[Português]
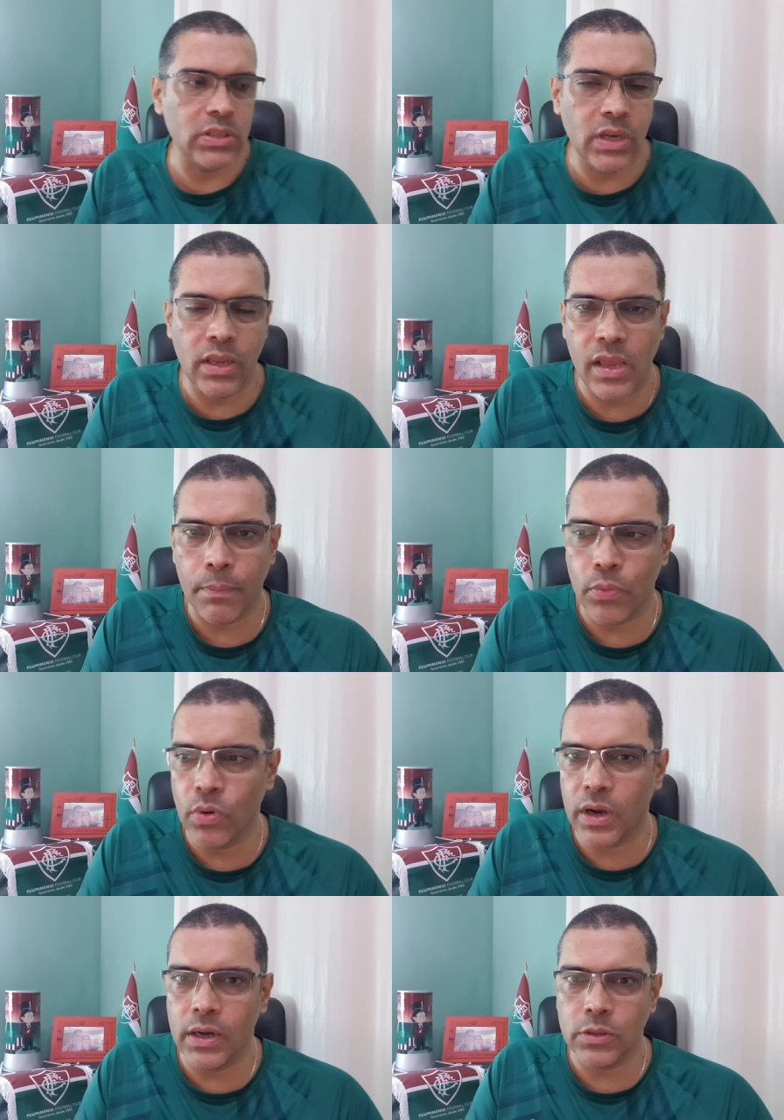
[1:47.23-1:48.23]
Jandrei ia para
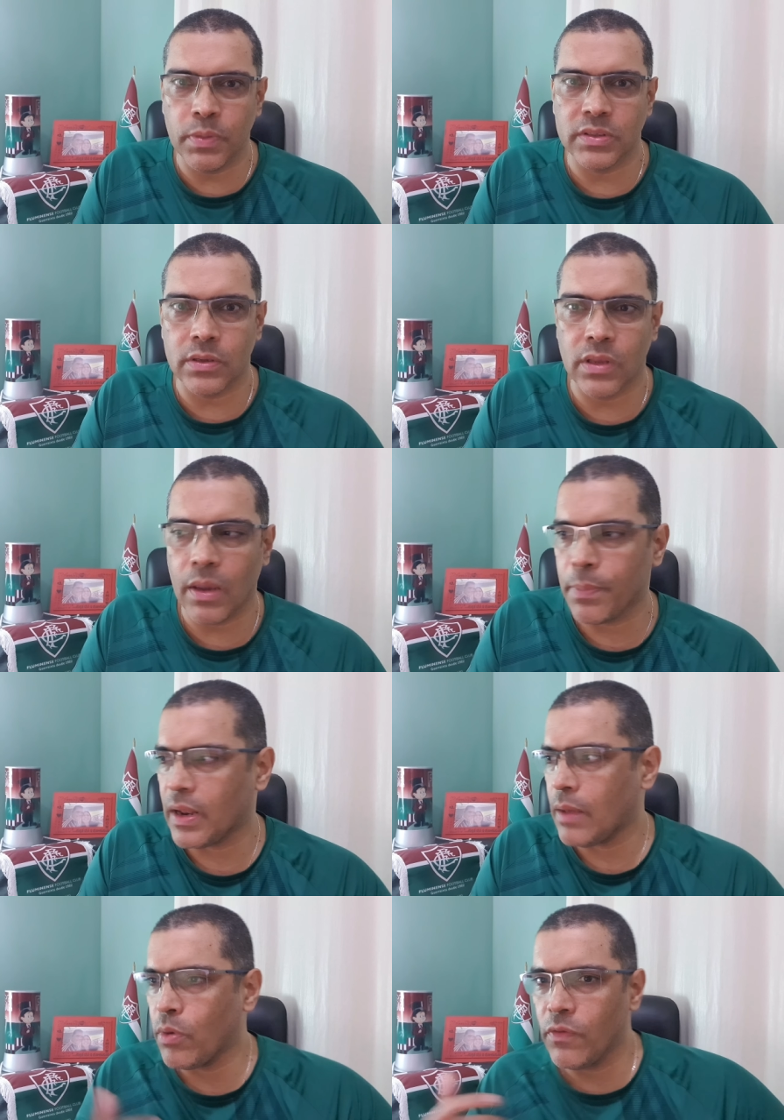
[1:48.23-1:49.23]
um canto, pensando que ia
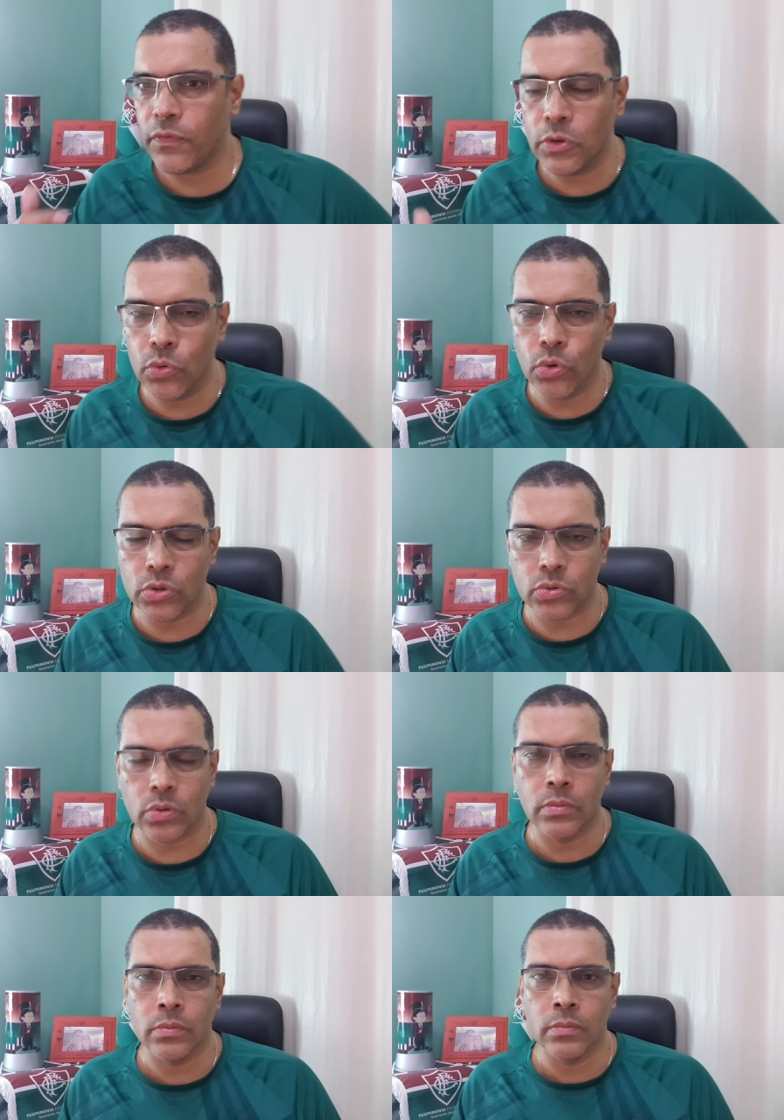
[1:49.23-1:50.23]
para lá, a bola foi no outro.